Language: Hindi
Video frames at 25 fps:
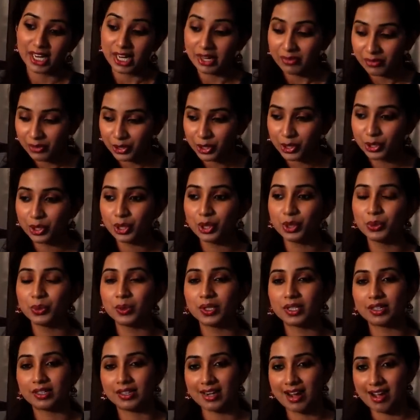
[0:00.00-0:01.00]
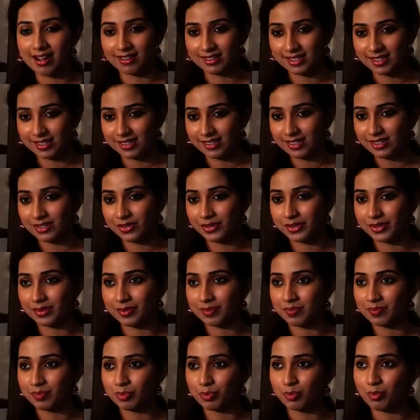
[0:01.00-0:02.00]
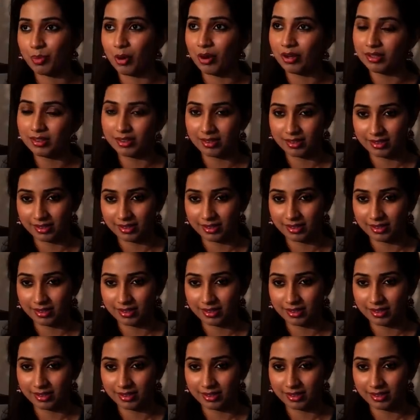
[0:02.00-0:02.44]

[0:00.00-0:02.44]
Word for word: इवन द न्यूअर आर्टिस्ट बहुत